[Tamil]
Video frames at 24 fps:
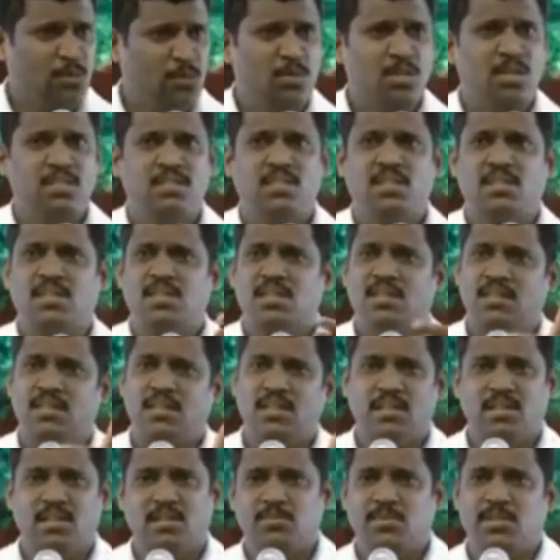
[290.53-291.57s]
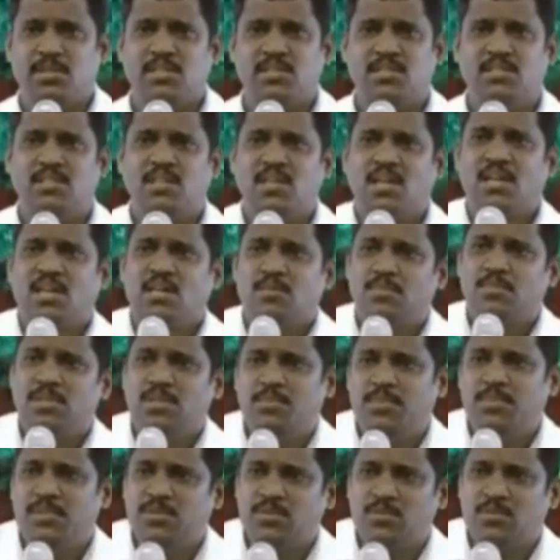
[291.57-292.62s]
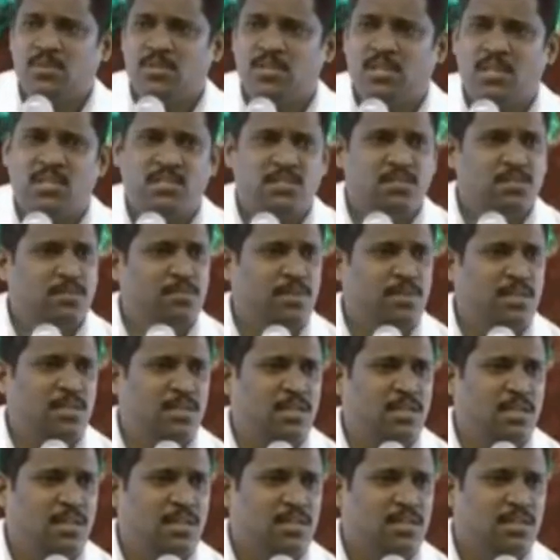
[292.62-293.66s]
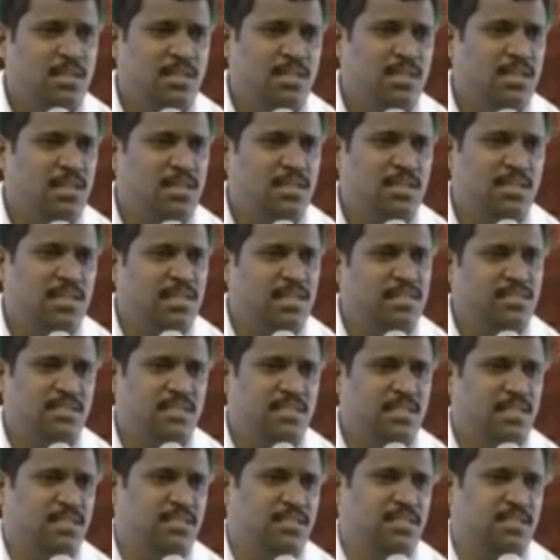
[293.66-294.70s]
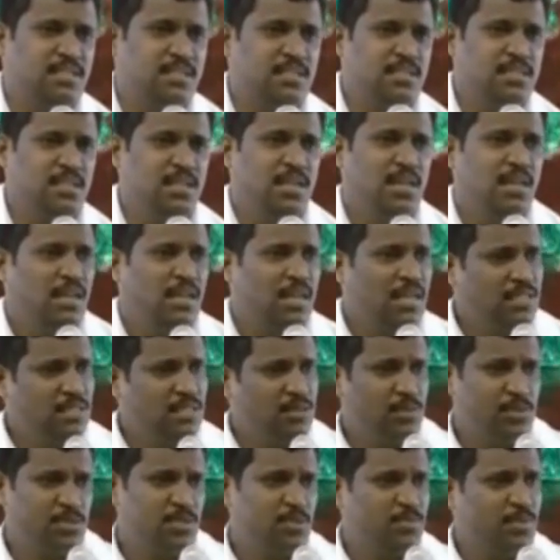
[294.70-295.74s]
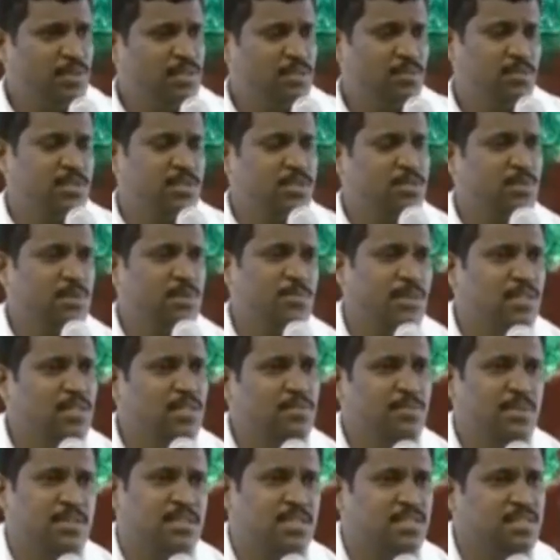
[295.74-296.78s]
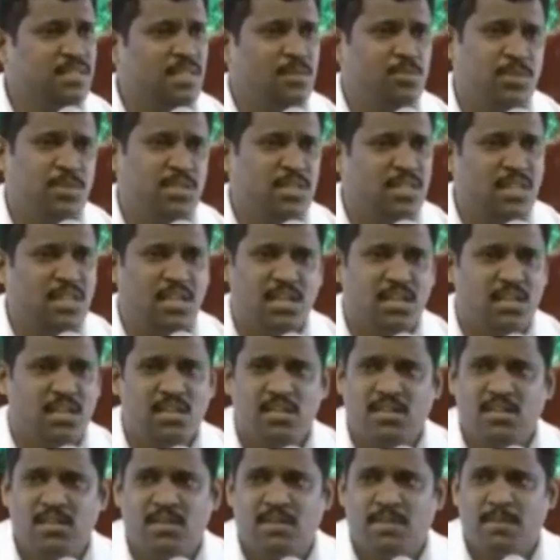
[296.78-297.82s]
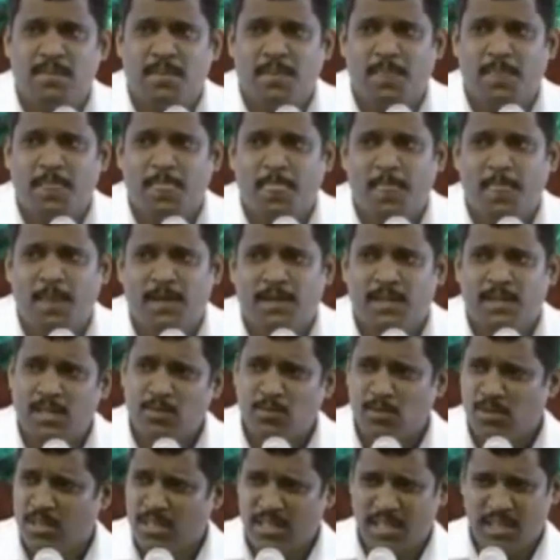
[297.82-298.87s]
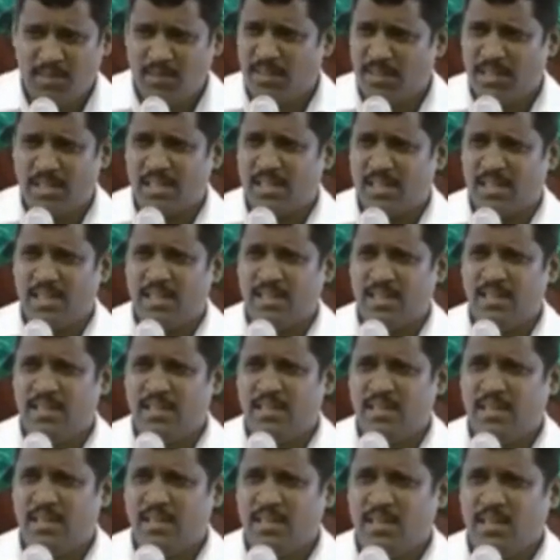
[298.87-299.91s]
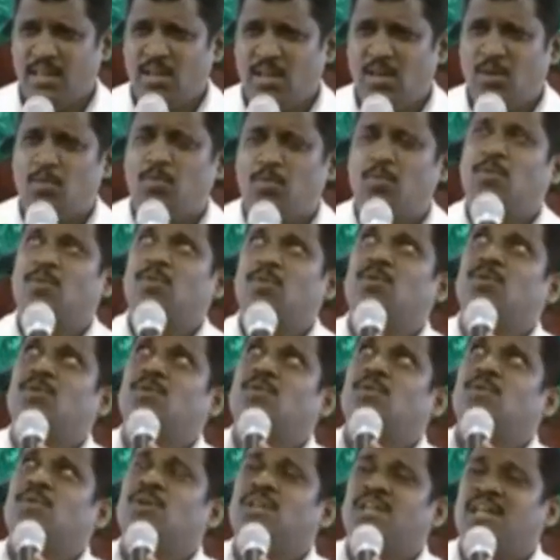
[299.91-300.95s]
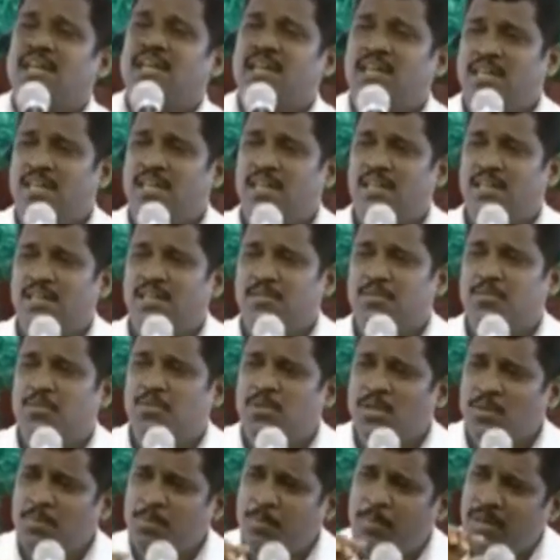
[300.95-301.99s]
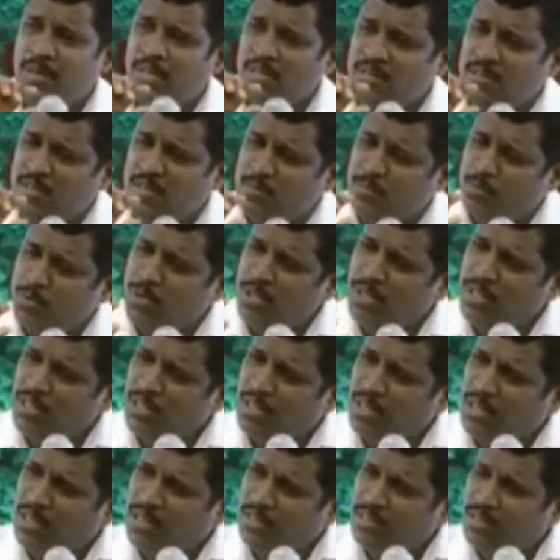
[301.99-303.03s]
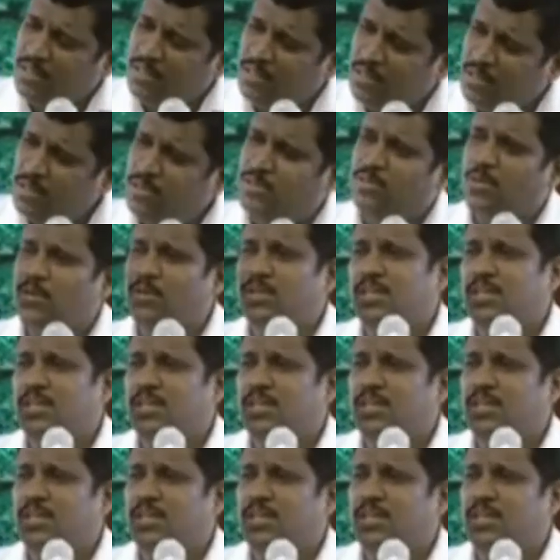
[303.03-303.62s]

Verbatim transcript: இங்கே உட்காந்துருக்கிற நிறையா பேர் பிபி சுகர் ஆஸ்துமா தைராய்டு கேன்சர் எய்ட்ஸுக்கு அஞ்சு வருஷம் பத்து வருஷமாக மருந்து மாத்திரை சாப்பிட்ருக்கீங்களா நான் ஒரு கேள்வி கேட்குறேன் ஒரு நோயை குணப்படுத்த முடியாதுன்னு